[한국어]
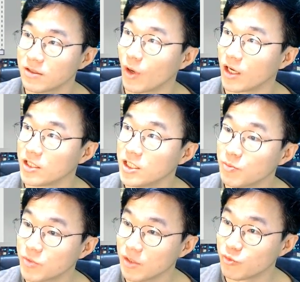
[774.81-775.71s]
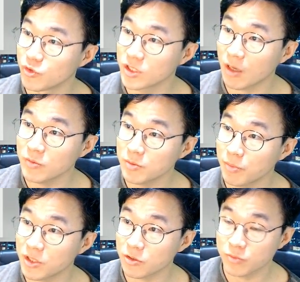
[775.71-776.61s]
와 20대 비중이 3
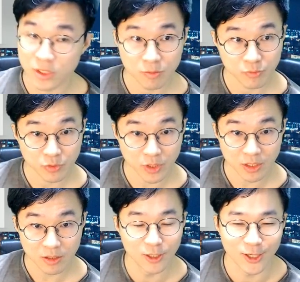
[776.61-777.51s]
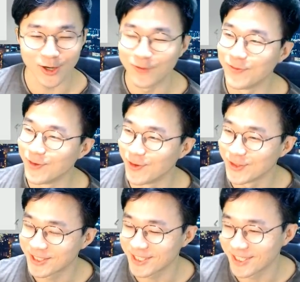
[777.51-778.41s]
8 7예 뭐,
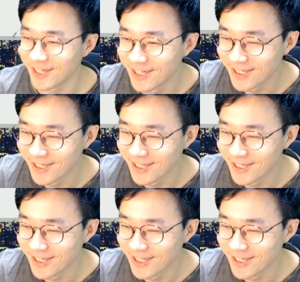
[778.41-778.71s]
씨.